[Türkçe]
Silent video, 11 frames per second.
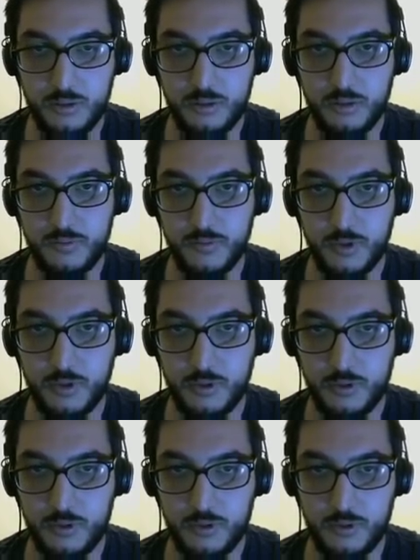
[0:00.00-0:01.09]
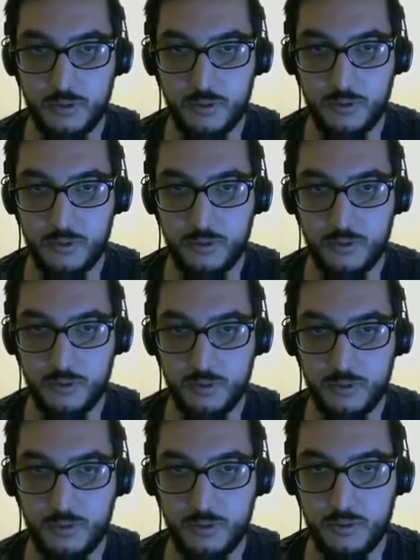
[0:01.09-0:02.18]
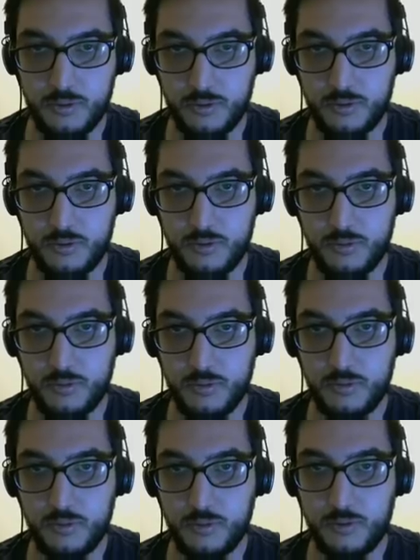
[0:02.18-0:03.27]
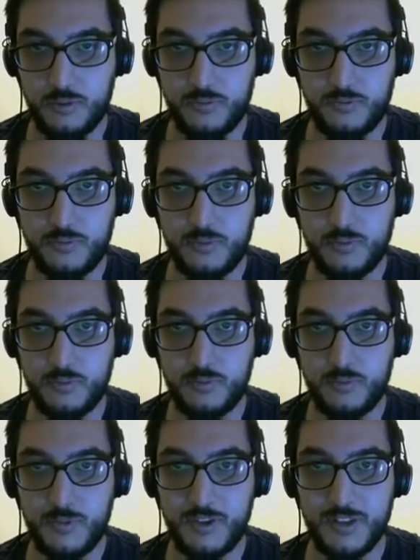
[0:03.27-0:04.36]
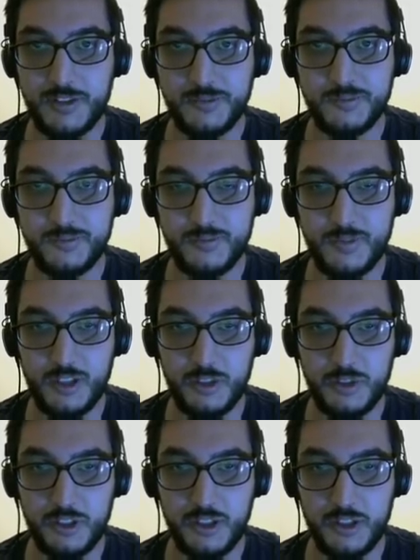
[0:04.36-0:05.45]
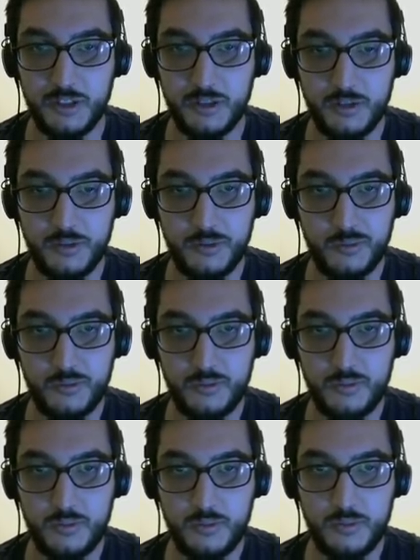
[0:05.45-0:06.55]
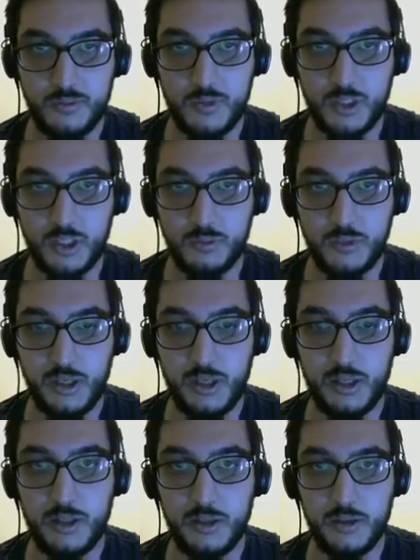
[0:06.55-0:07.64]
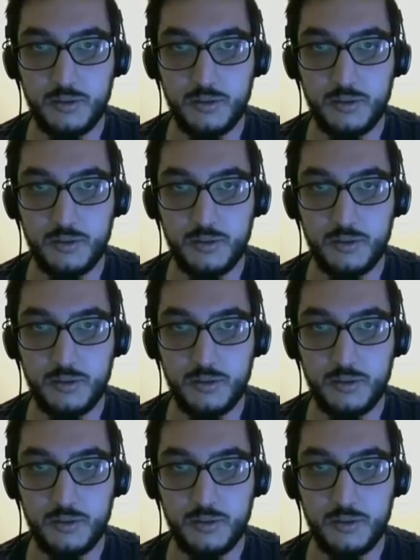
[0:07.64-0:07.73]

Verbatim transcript: tek olduğunu düşünmüyorum ya. Biraz flash'a ihtiyacın olabilir. Al. Alamadık arada. Takımla geldi.